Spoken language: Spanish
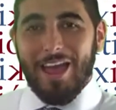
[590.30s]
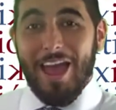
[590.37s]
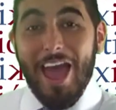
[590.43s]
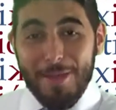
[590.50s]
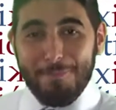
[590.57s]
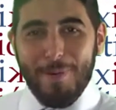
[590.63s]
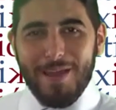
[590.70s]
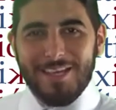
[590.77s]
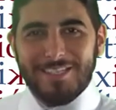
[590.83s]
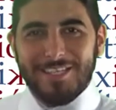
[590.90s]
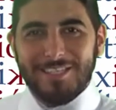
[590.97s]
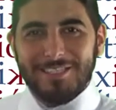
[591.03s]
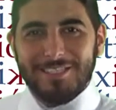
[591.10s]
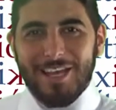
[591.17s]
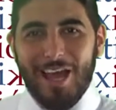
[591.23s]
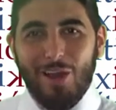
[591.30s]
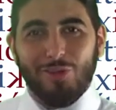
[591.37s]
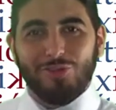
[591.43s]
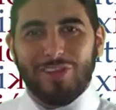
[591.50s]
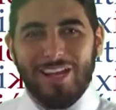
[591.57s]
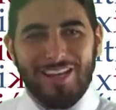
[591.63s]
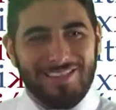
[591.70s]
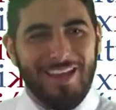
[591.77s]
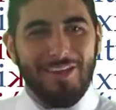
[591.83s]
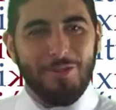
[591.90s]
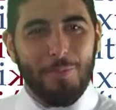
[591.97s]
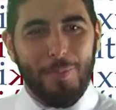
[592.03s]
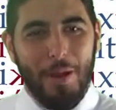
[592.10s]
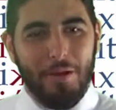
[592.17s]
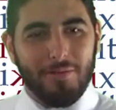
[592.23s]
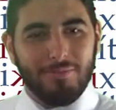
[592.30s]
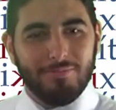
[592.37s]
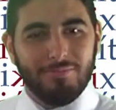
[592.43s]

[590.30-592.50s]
Hay países a los que les ha ido peor.